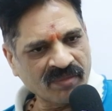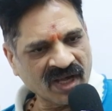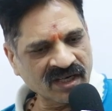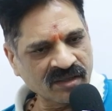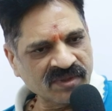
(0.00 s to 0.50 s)

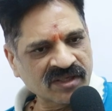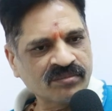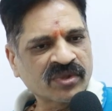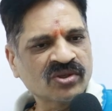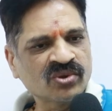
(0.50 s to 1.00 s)
మనను మనం
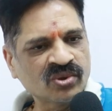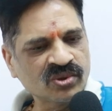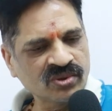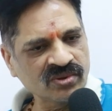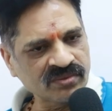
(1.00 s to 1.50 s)

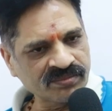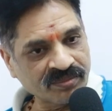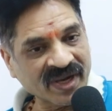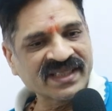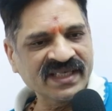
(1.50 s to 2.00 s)
బ్రతుకుతూ
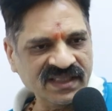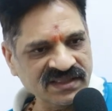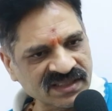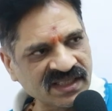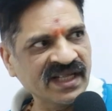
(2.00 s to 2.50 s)

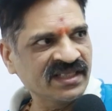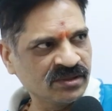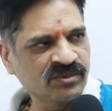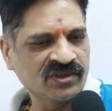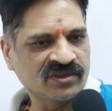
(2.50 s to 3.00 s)
బ్రతికించండి అని
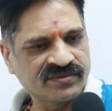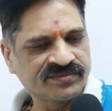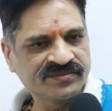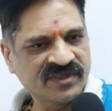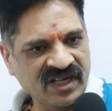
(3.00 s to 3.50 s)
చెబుతున్నాం
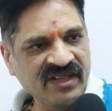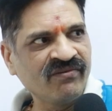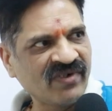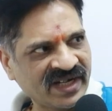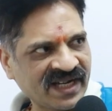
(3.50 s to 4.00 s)

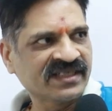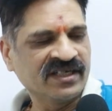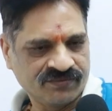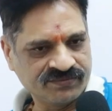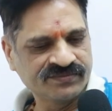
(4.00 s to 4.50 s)
లివ్ అండ్ లెట్
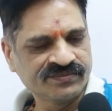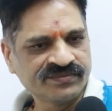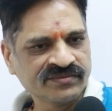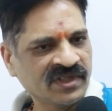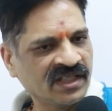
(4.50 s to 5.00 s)
లివ్
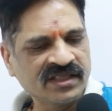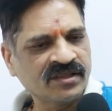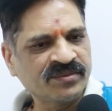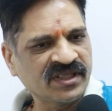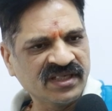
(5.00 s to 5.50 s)
అంతే
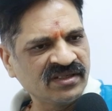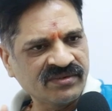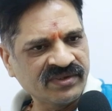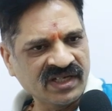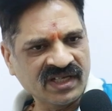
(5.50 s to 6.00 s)
తప్పితే దీంట్లో
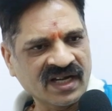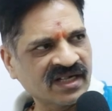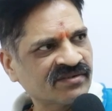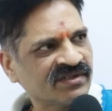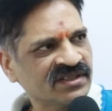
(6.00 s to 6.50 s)
వేరే
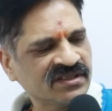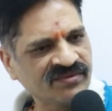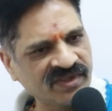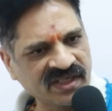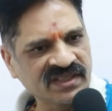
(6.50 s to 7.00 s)
కాంట్రవర్సీ
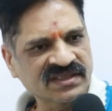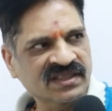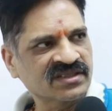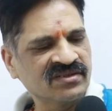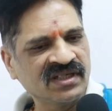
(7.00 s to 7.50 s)
వేరే
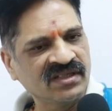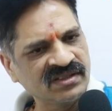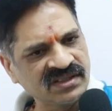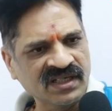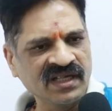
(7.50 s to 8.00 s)
డిస్కషన్ లేదు
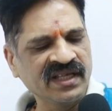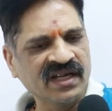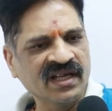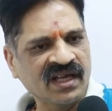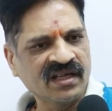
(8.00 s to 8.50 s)
ఇది
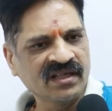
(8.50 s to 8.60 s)
క్లియర్గా